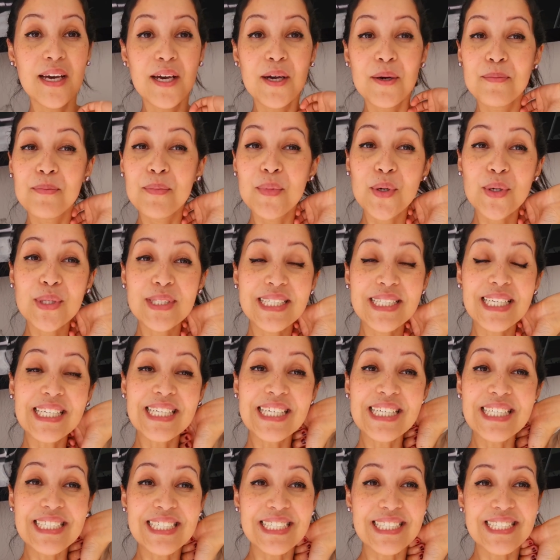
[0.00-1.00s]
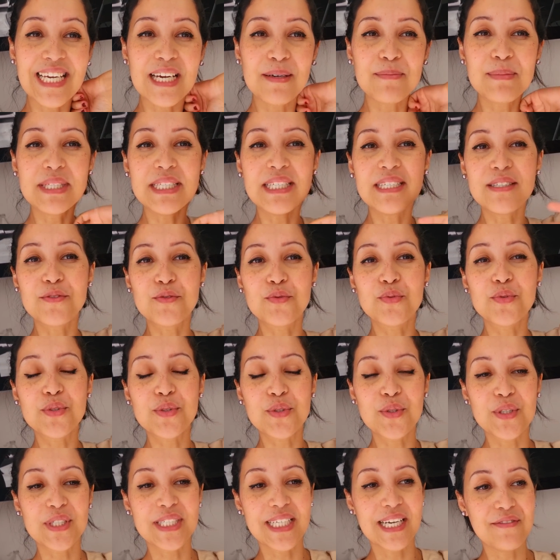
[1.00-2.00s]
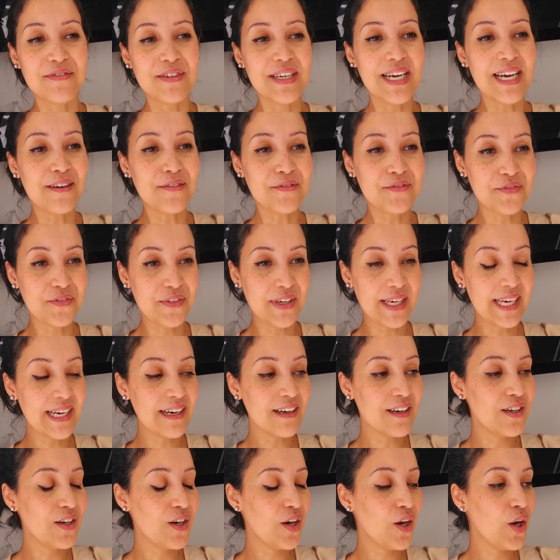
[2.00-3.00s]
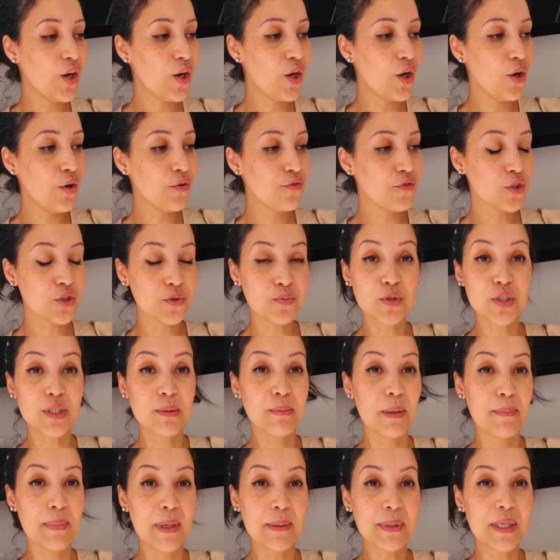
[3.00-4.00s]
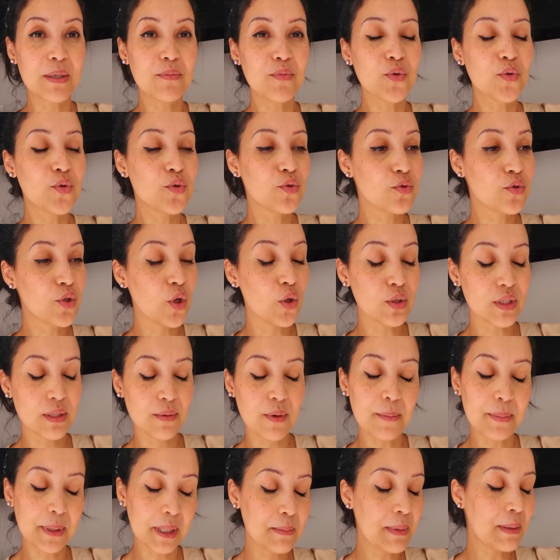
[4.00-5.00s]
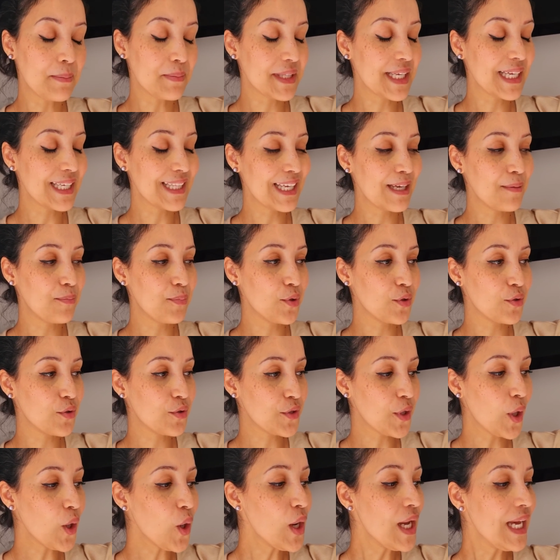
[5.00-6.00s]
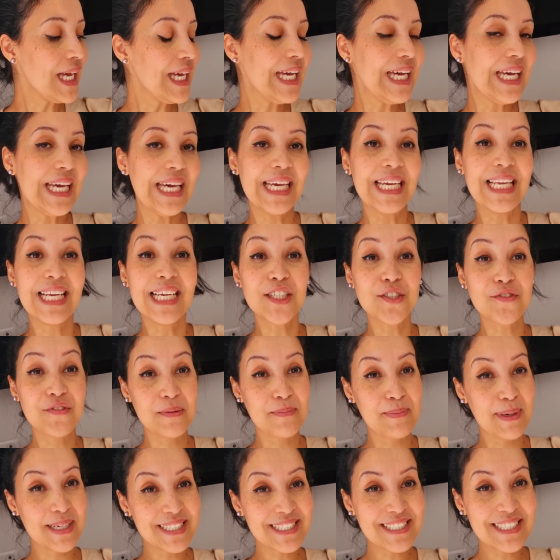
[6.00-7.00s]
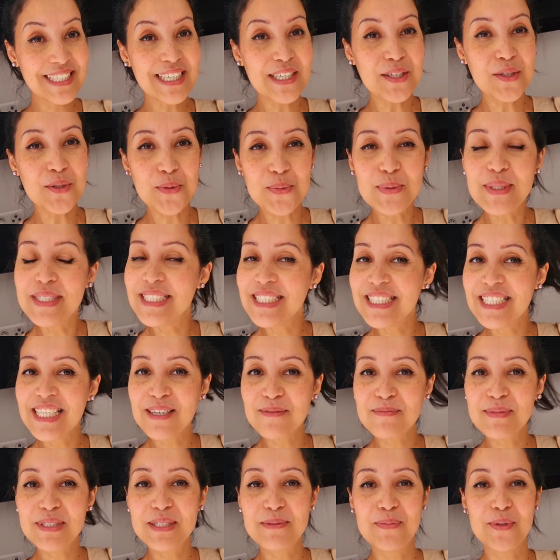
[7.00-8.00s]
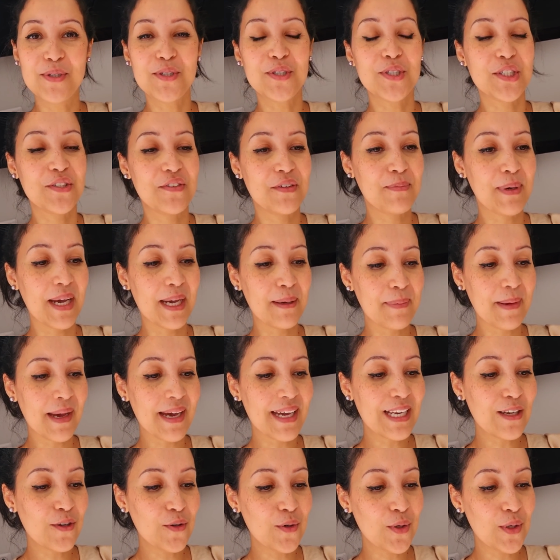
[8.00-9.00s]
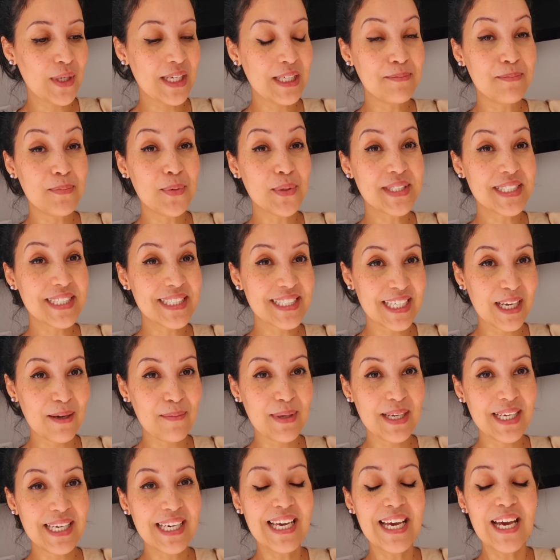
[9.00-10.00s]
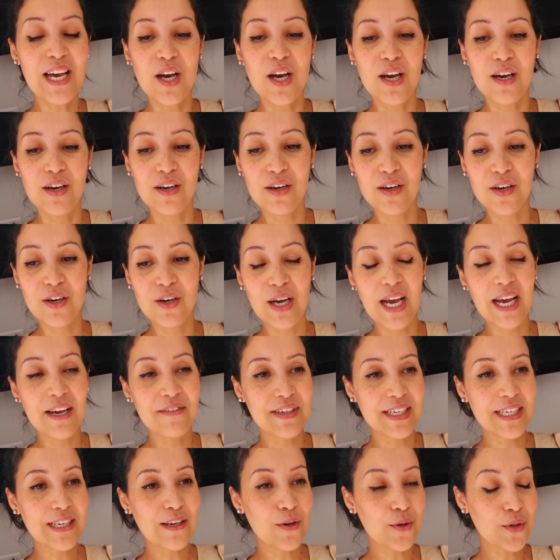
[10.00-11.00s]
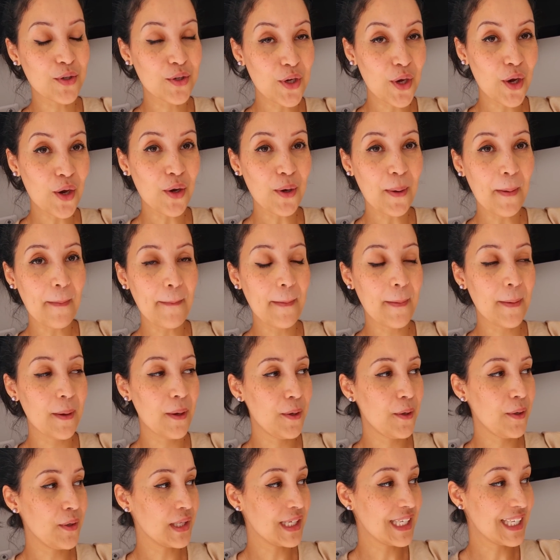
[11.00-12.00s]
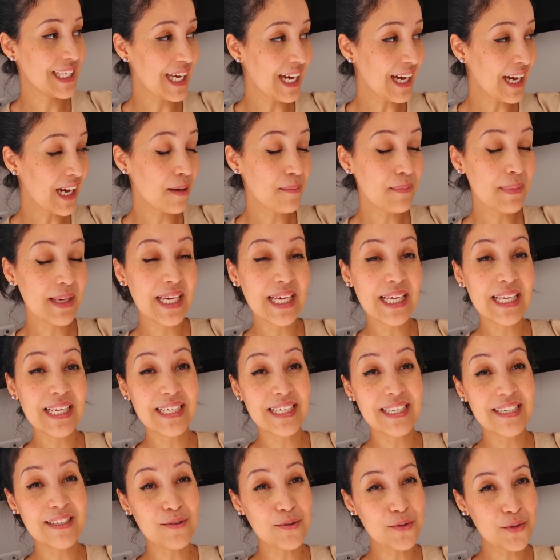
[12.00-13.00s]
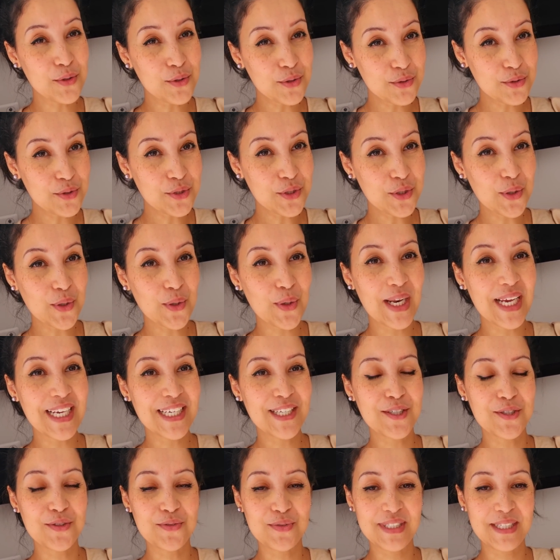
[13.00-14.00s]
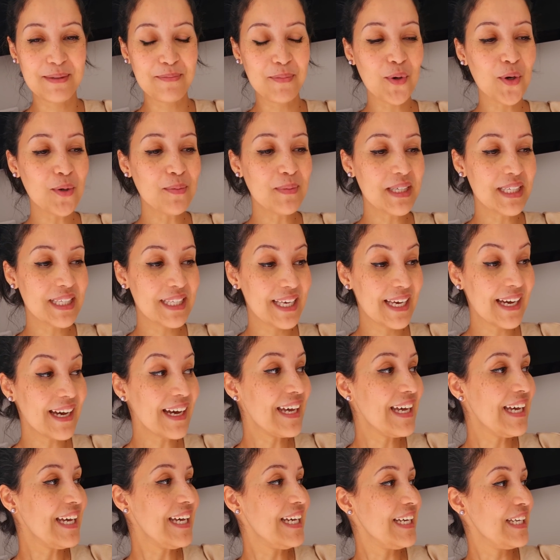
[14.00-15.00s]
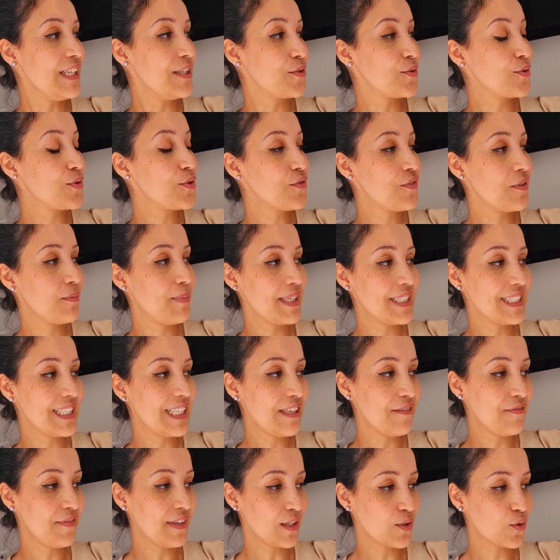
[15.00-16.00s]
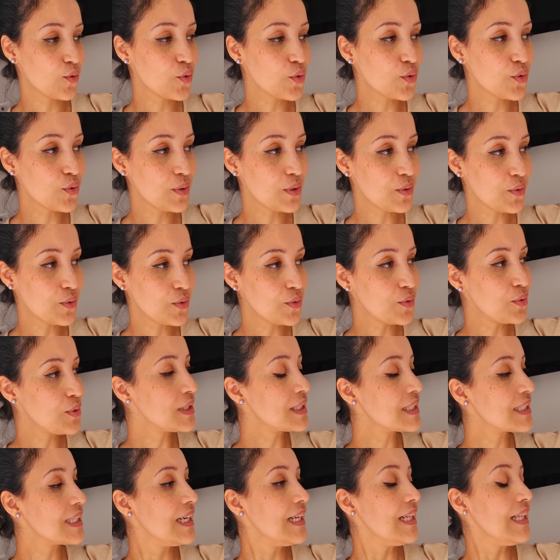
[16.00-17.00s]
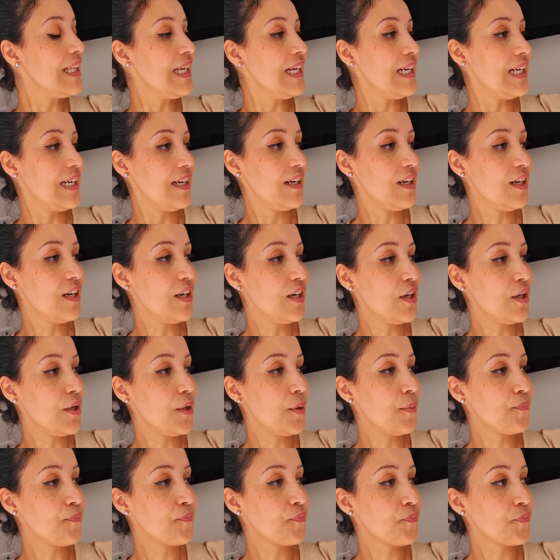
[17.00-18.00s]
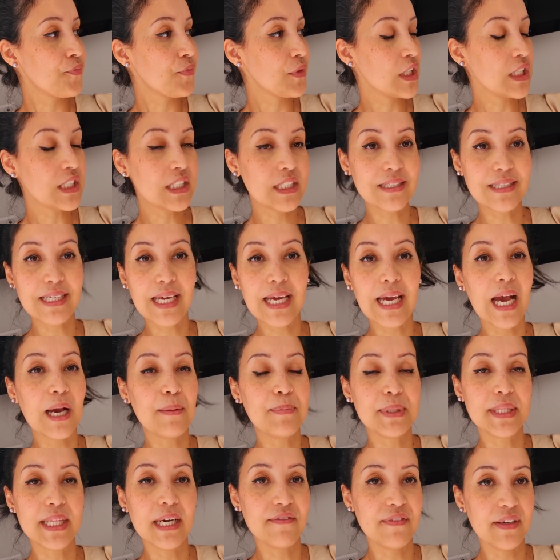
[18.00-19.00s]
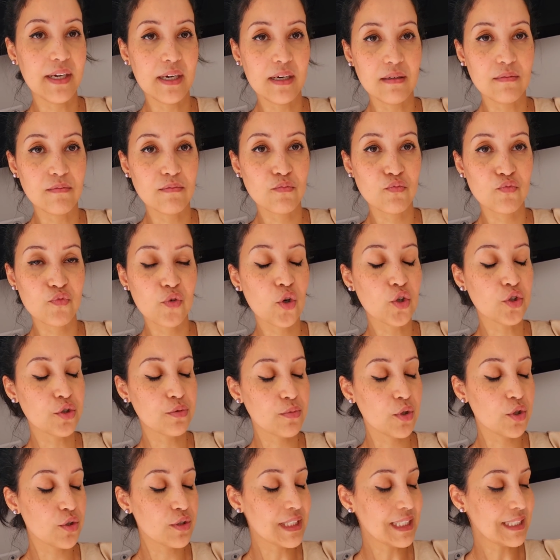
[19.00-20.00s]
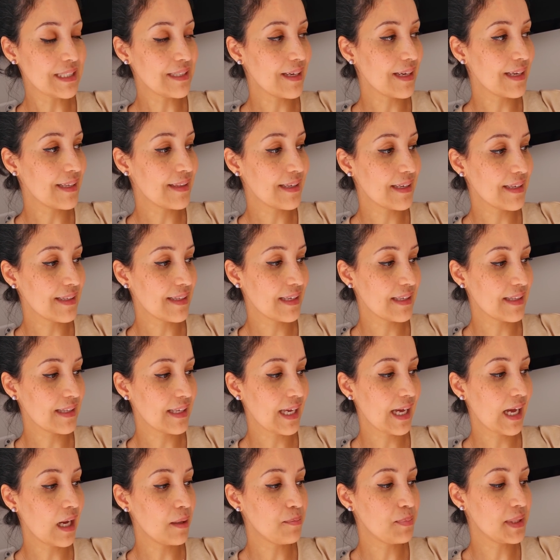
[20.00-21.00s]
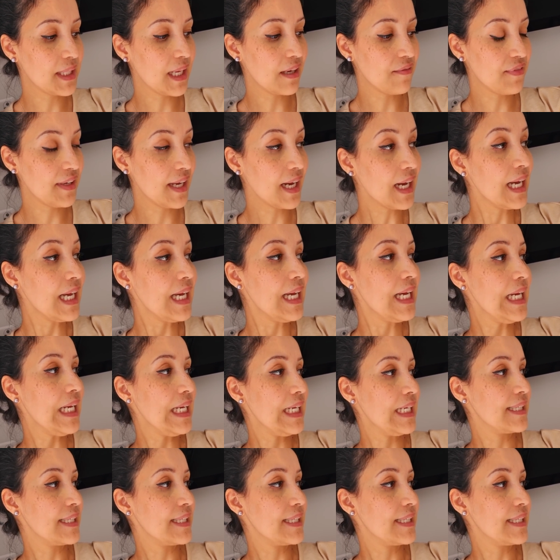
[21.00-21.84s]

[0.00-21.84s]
Bon, ça y est, j'ai terminé tout ce que j'avais à faire. Euh, franchement, ça m'a pas pris beaucoup de temps, ça m'a pris même très très peu de temps. Et là, je vais passer cuisiner un petit peu. Je vais préparer le, les petits sablés euh, avec le cœur euh, caramel et le dessus chocolat que je vous ai promis hier. Et du coup, je vais passer les faire tout de suite, tout de suite. Euh, c'est très rapide à faire. Hein. Franchement, c'est très très très très rapide à faire. Et